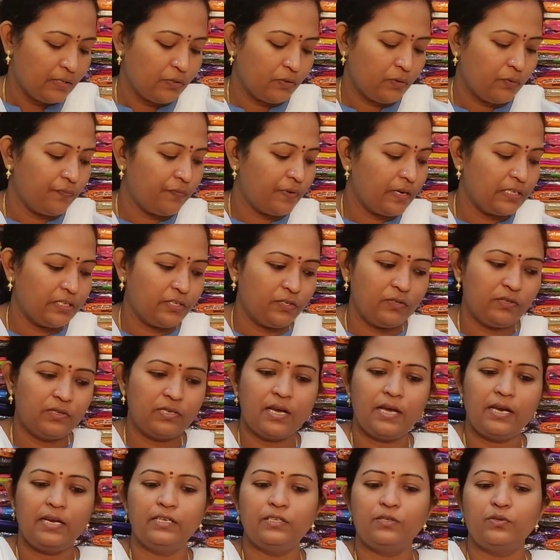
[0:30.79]
సో ఫస్ట్
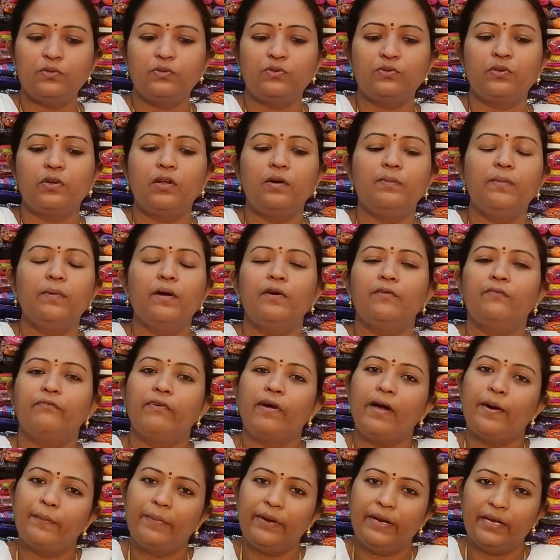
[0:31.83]
శారీ చూస్తున్నాం
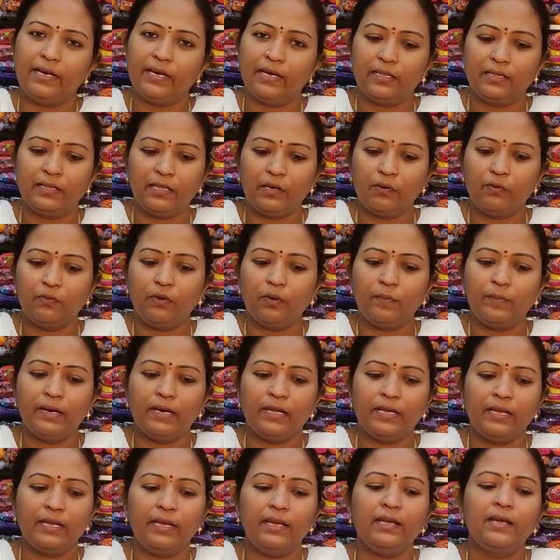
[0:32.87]
ఫ్యాబ్రిక్ అంతా కూడా
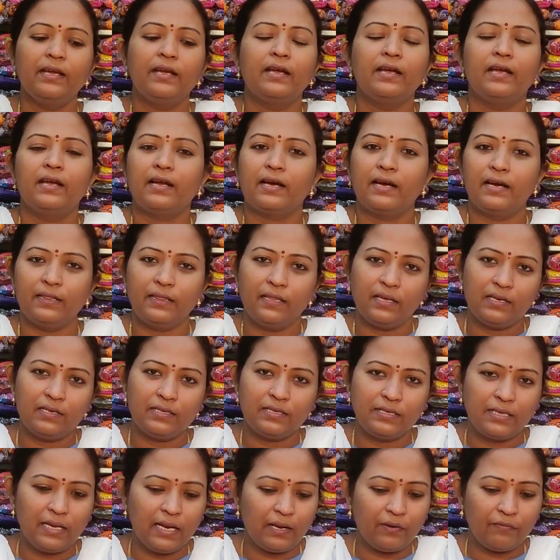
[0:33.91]
మనకి
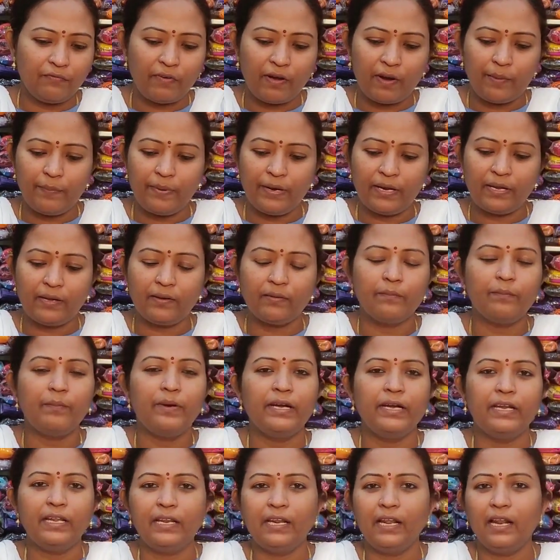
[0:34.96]
కథాన్ సిల్క్ ఫ్యాబ్రిక్
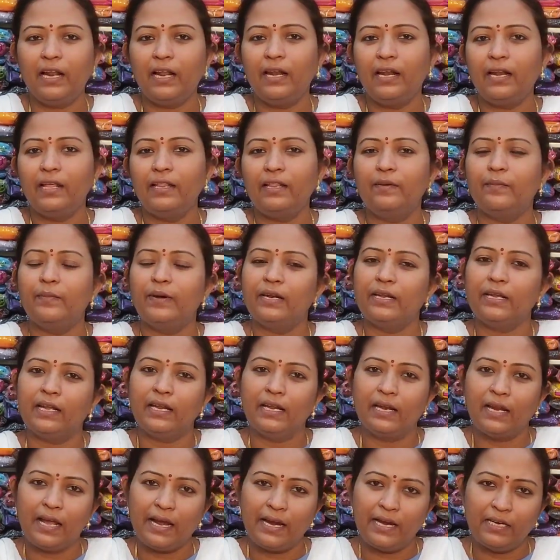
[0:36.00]
మెటీరియల్ అనేది
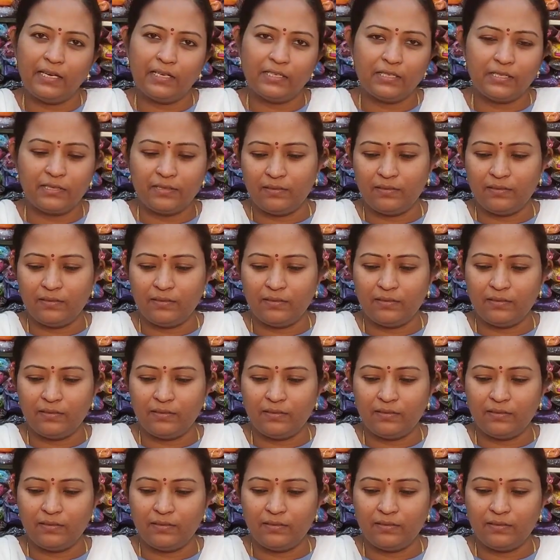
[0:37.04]
మనకి లైట్